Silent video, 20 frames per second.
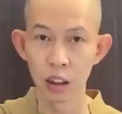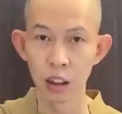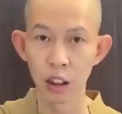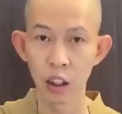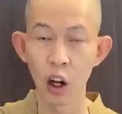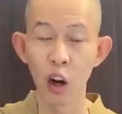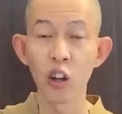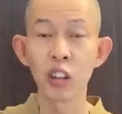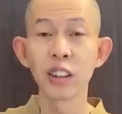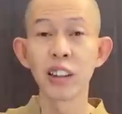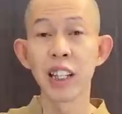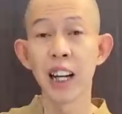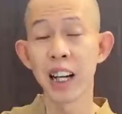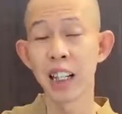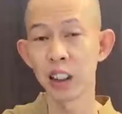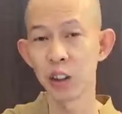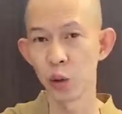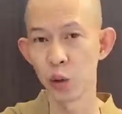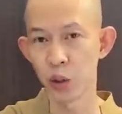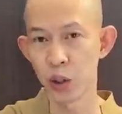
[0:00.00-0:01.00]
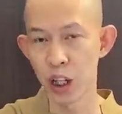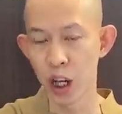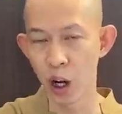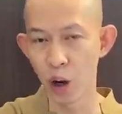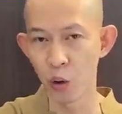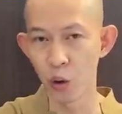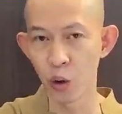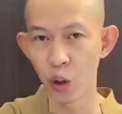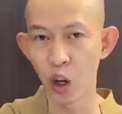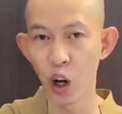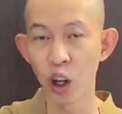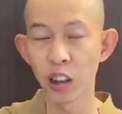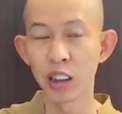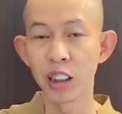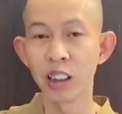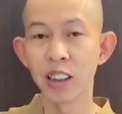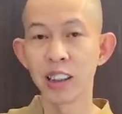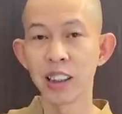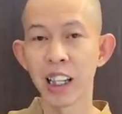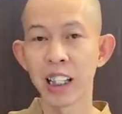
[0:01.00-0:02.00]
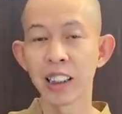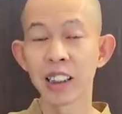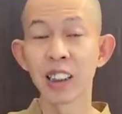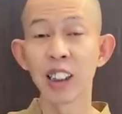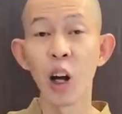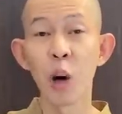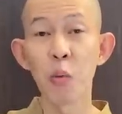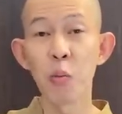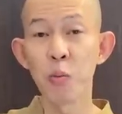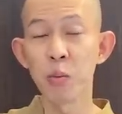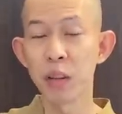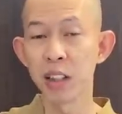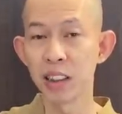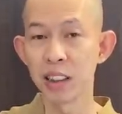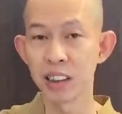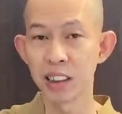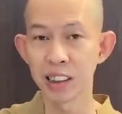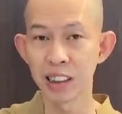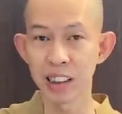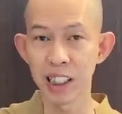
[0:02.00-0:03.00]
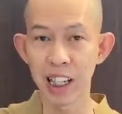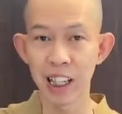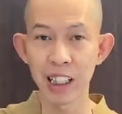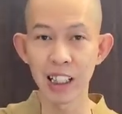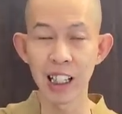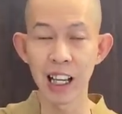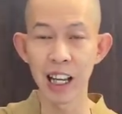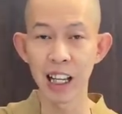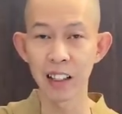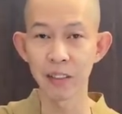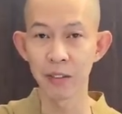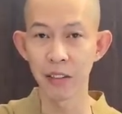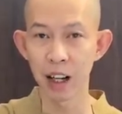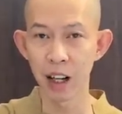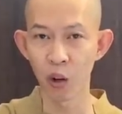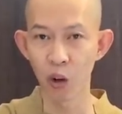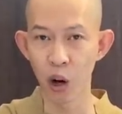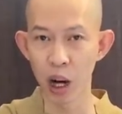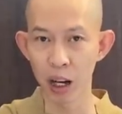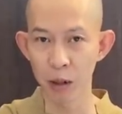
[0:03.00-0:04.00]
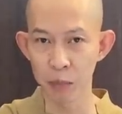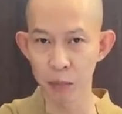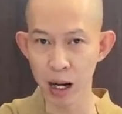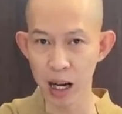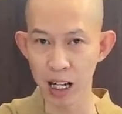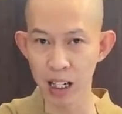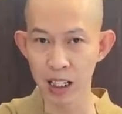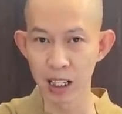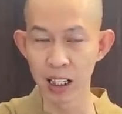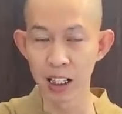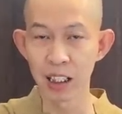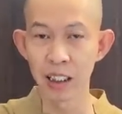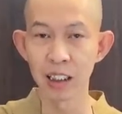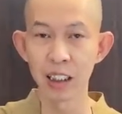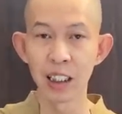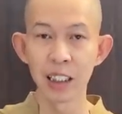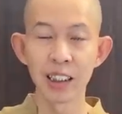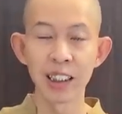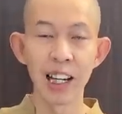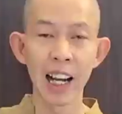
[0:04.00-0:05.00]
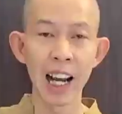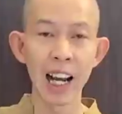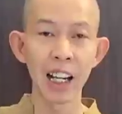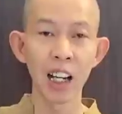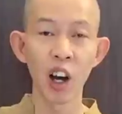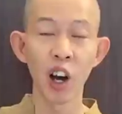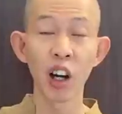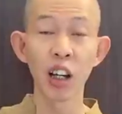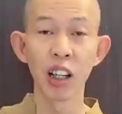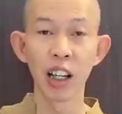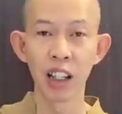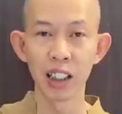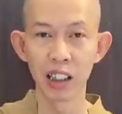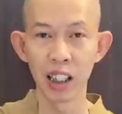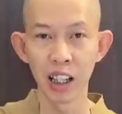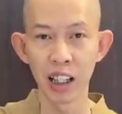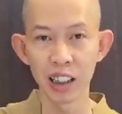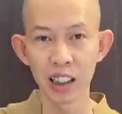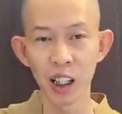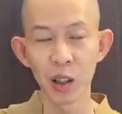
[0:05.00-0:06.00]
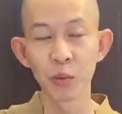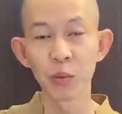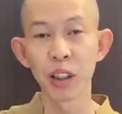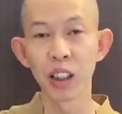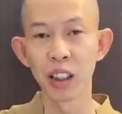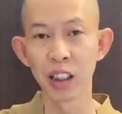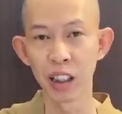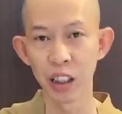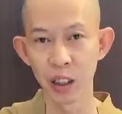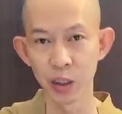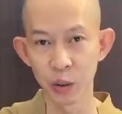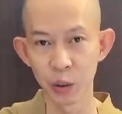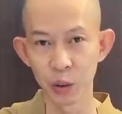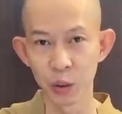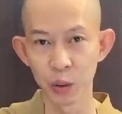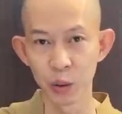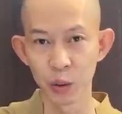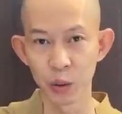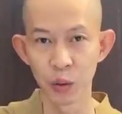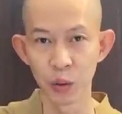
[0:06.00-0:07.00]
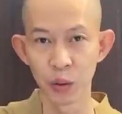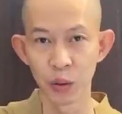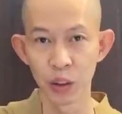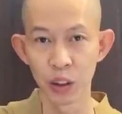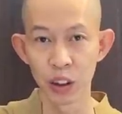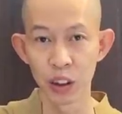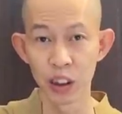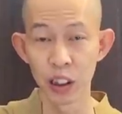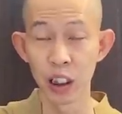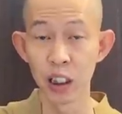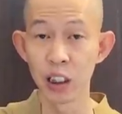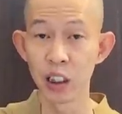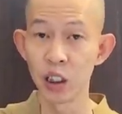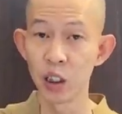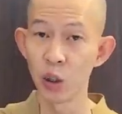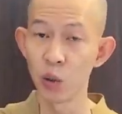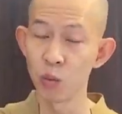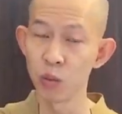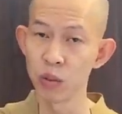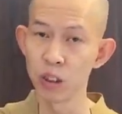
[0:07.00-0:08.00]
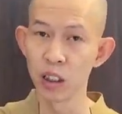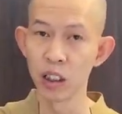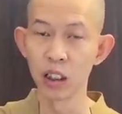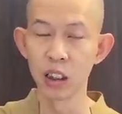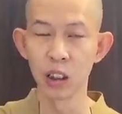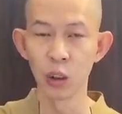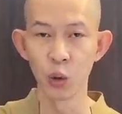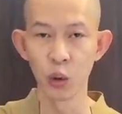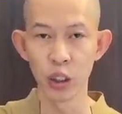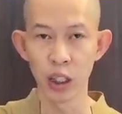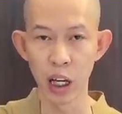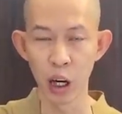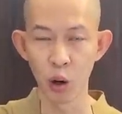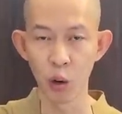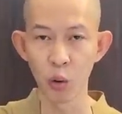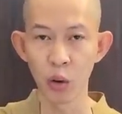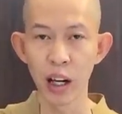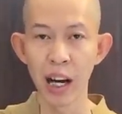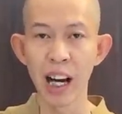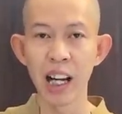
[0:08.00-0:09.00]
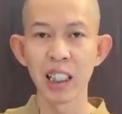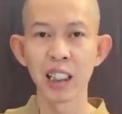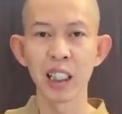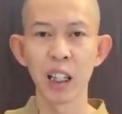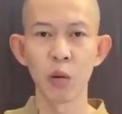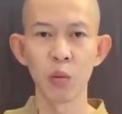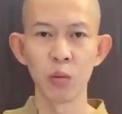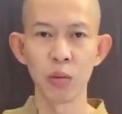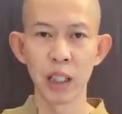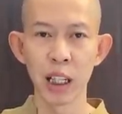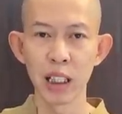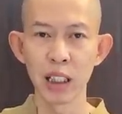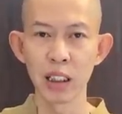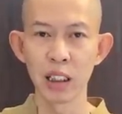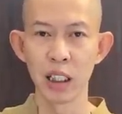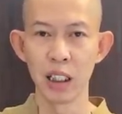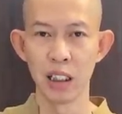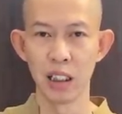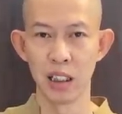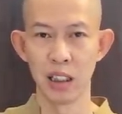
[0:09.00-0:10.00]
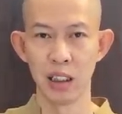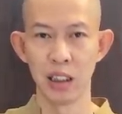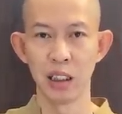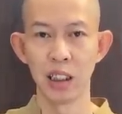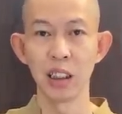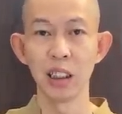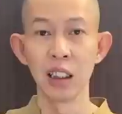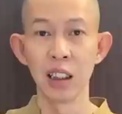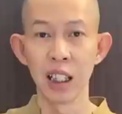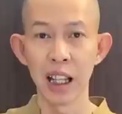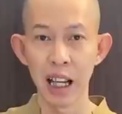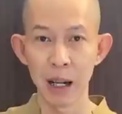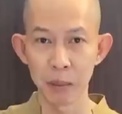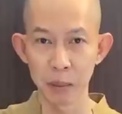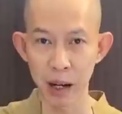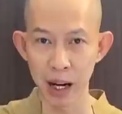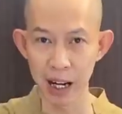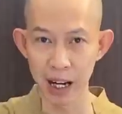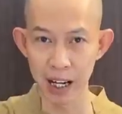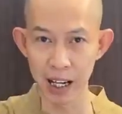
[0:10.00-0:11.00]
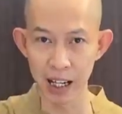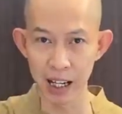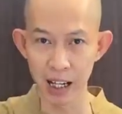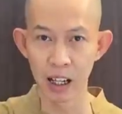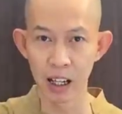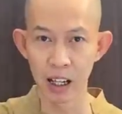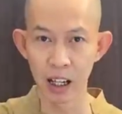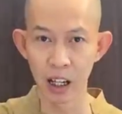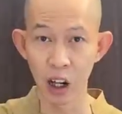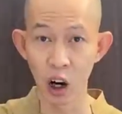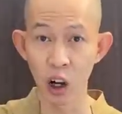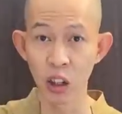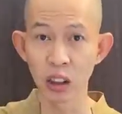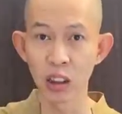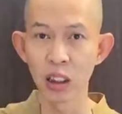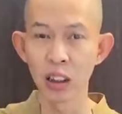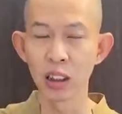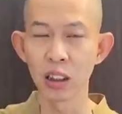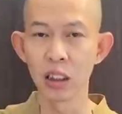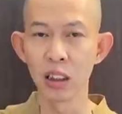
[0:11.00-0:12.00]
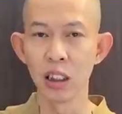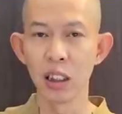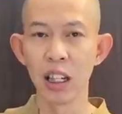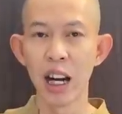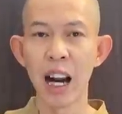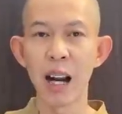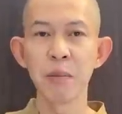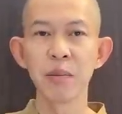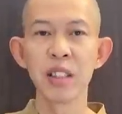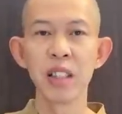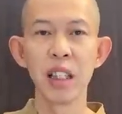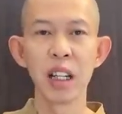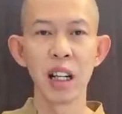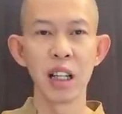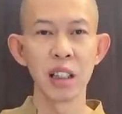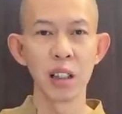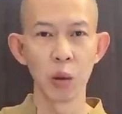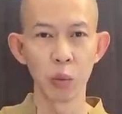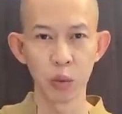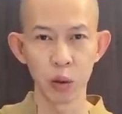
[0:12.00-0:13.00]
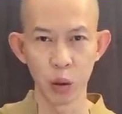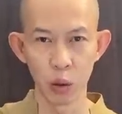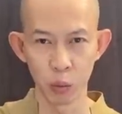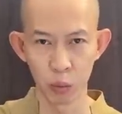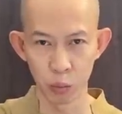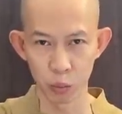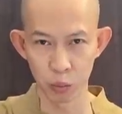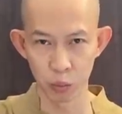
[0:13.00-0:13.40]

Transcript: Con trai tuổi Dậu có tính cách thông minh, sáng láng và hoạt bát nên khá có lợi thế trong tình yêu. Nhìn chung, người tuổi Dậu khá trọng danh dự, sự lãng mạn, có tư tưởng áp chế nhục dục.